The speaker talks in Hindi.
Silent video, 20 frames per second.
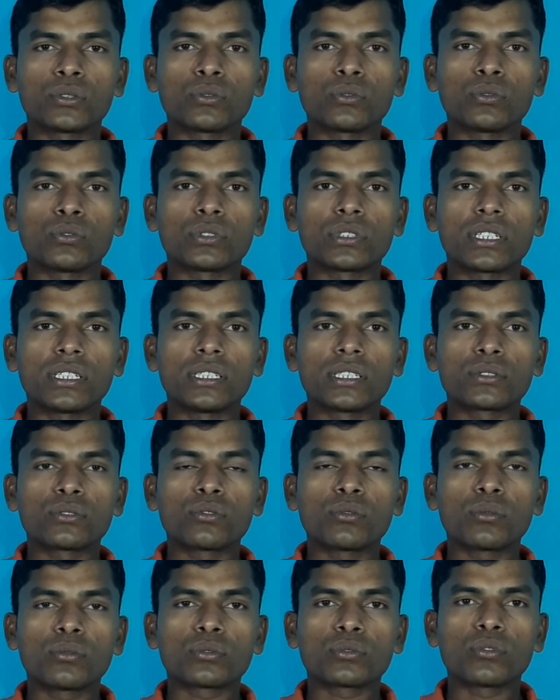तो चलिए
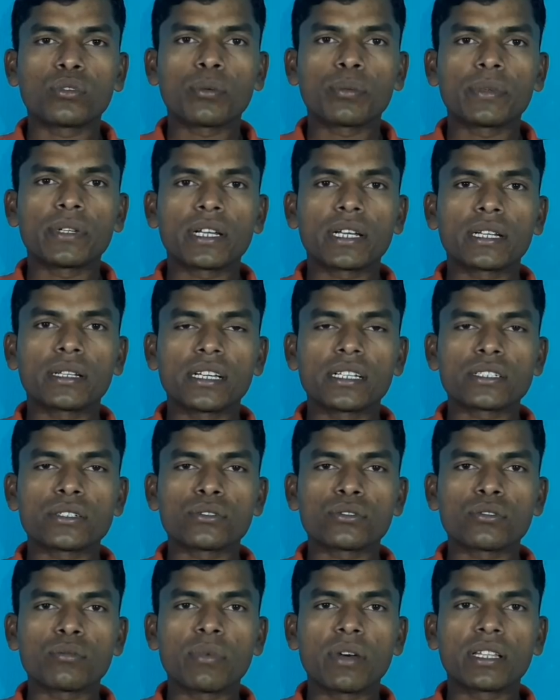दोस्तों उसको अपने आगे
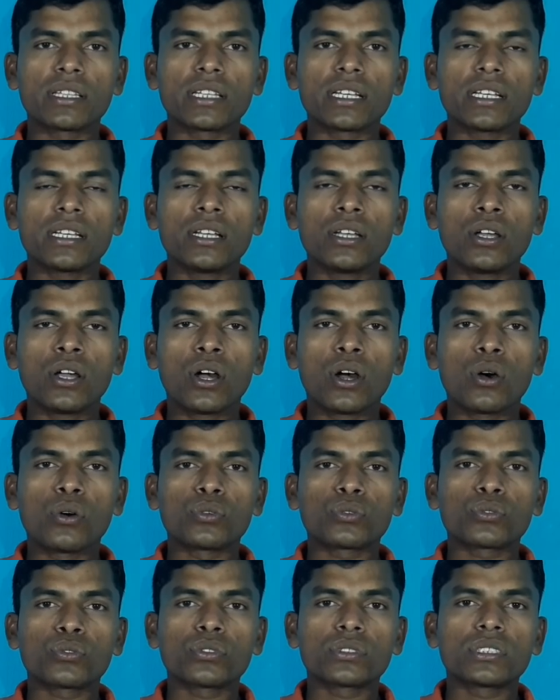से उसको बांधना है
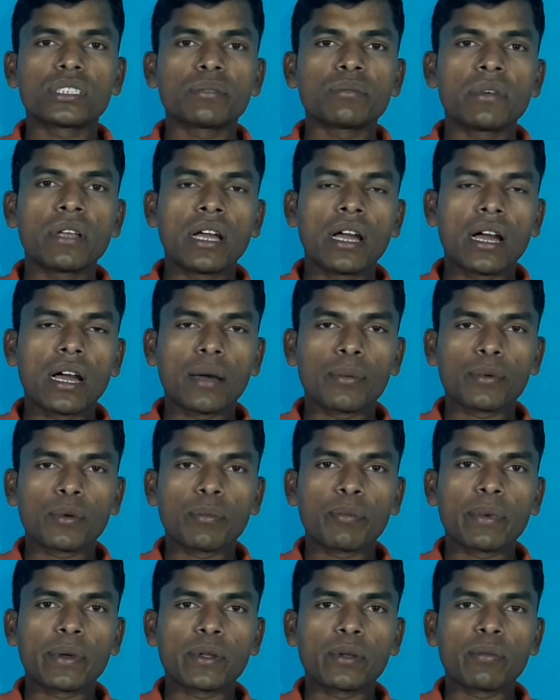और उसको सिर्फ
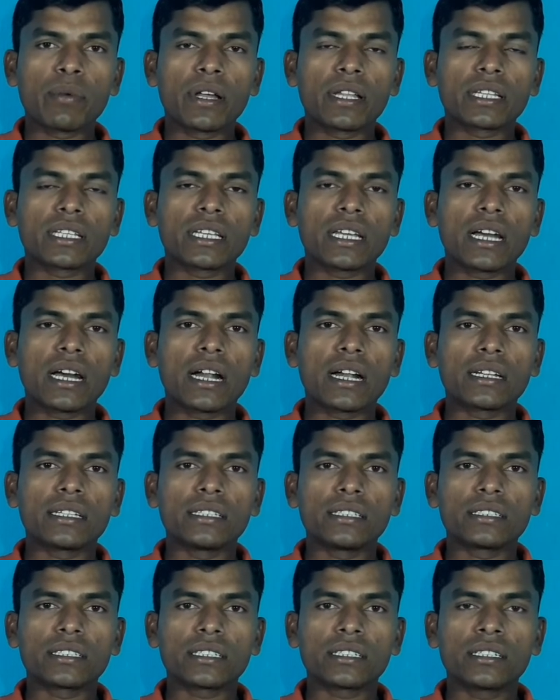आपको पैर में बांध के आठ
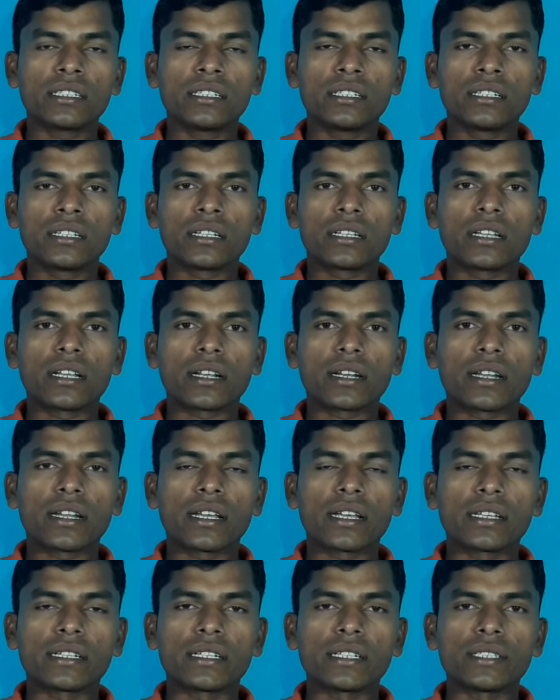दिन तक
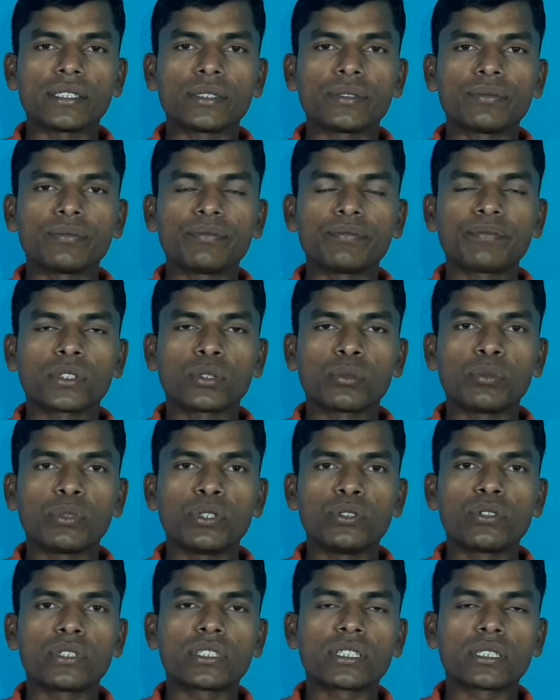रखना है गाइज और
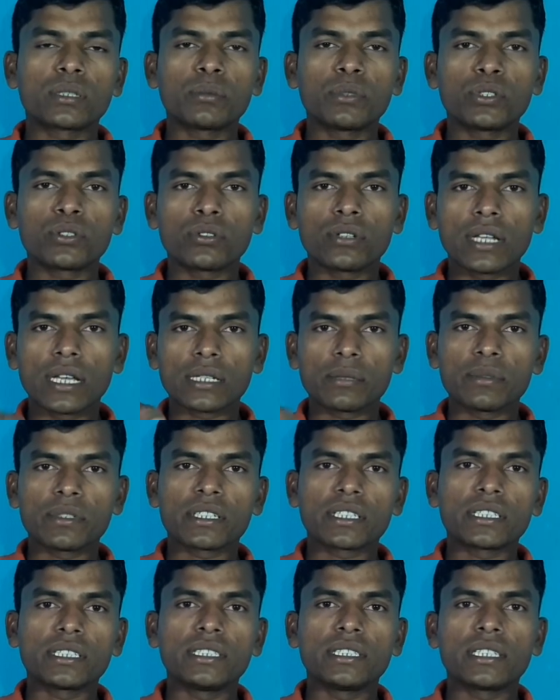वीडियो अच्छा तो वीडियो को लाइक
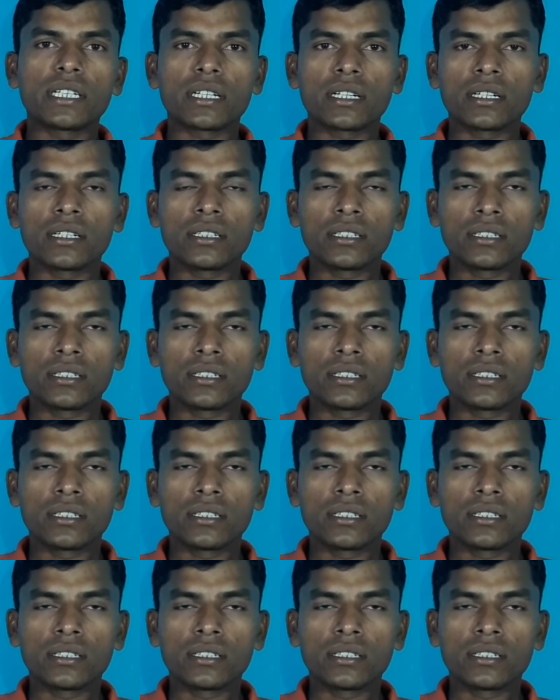भी कर दीजिएगा